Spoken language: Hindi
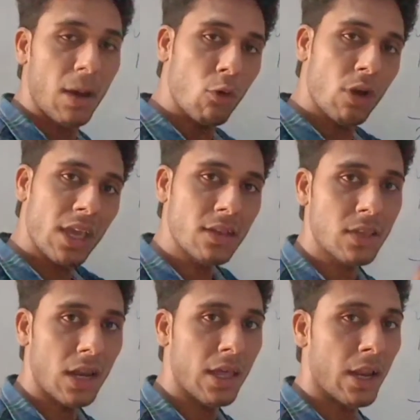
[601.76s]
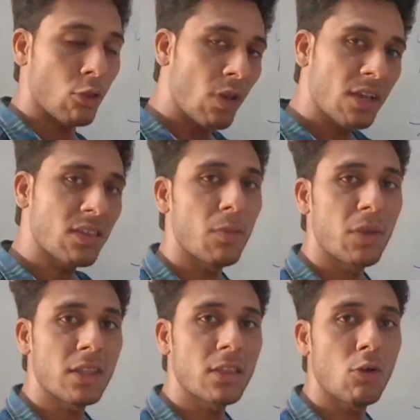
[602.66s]
हम लोग एक साल ले रहे हैं तो एक साल
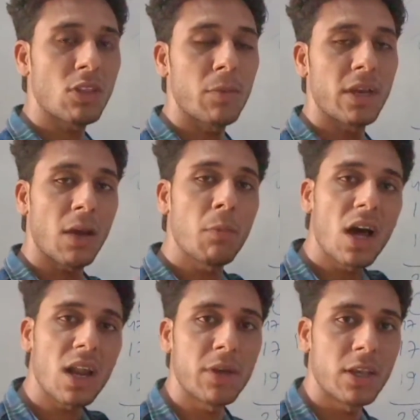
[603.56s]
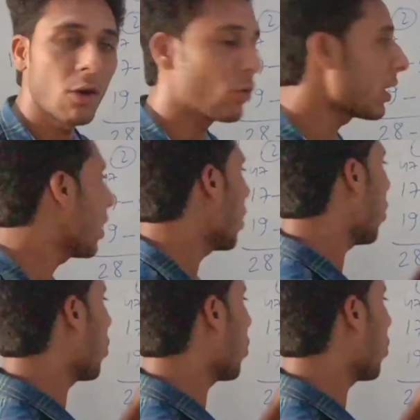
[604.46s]
में कितना होता है महीना बारह महीना होता है